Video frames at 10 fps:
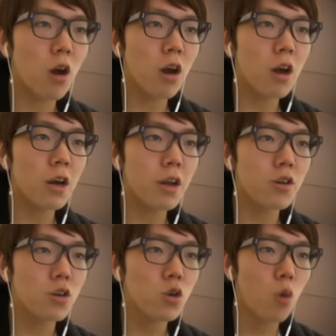あ変えられ
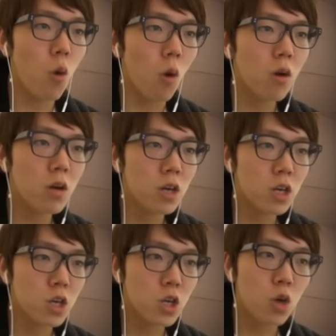るお
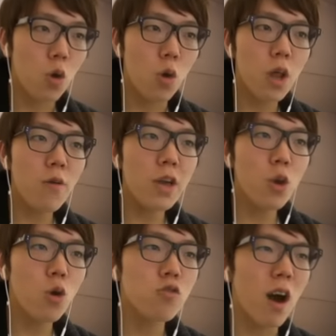これは
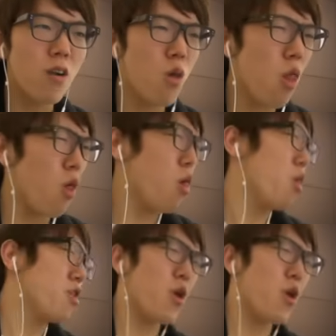酔うわうれうれう